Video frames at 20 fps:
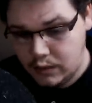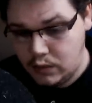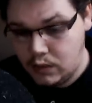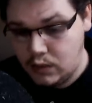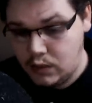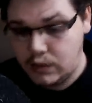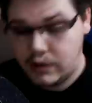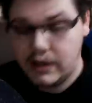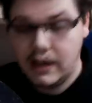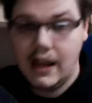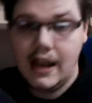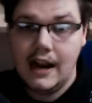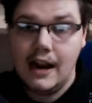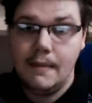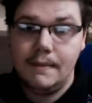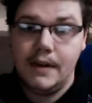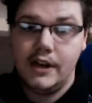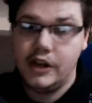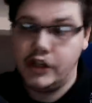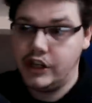donc elle
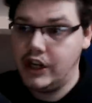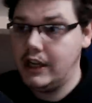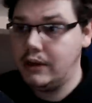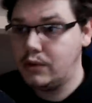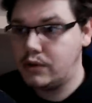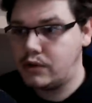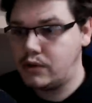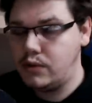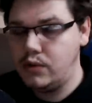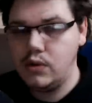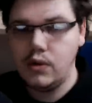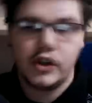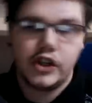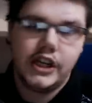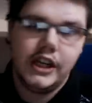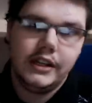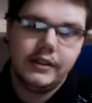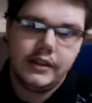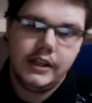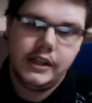appelle Jeanne au secours,
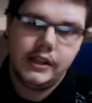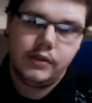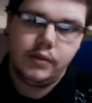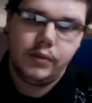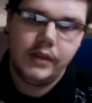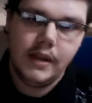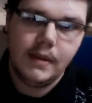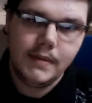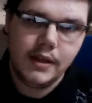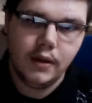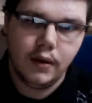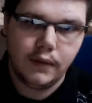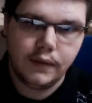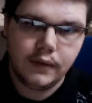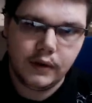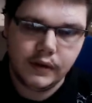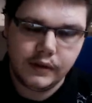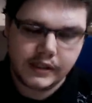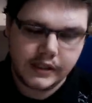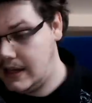Jeanne qui est son amie
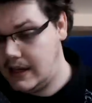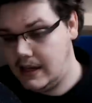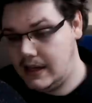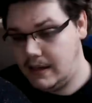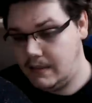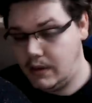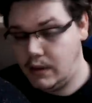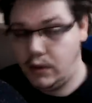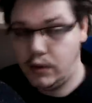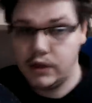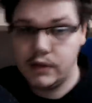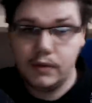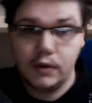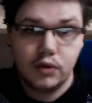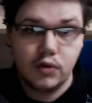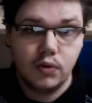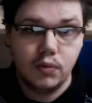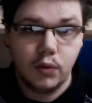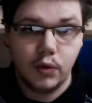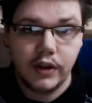d'enfance, et malheureusement
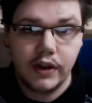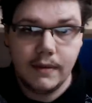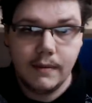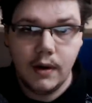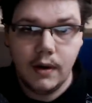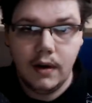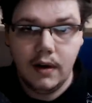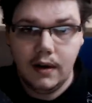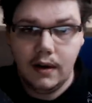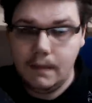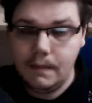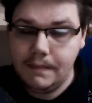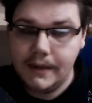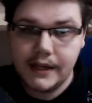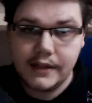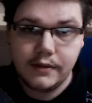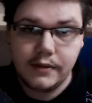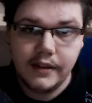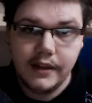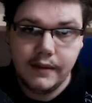tout le monde est mort,
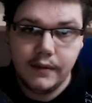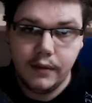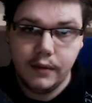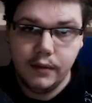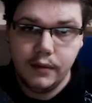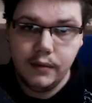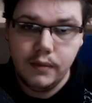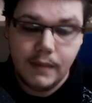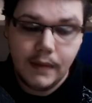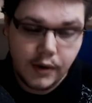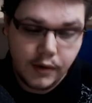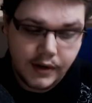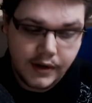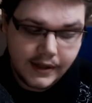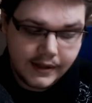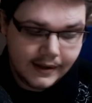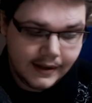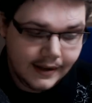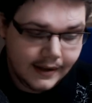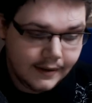personne n'est venu,
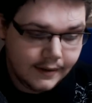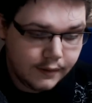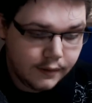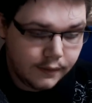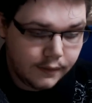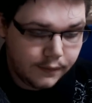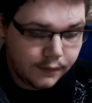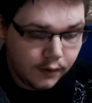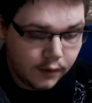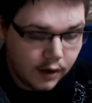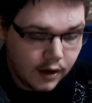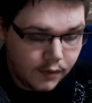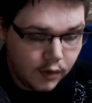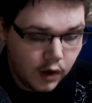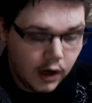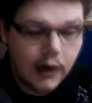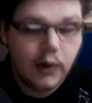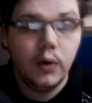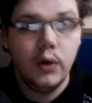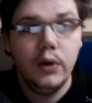Bayonetta,
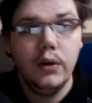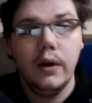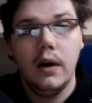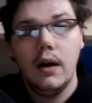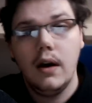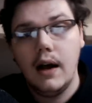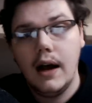Forever Alone,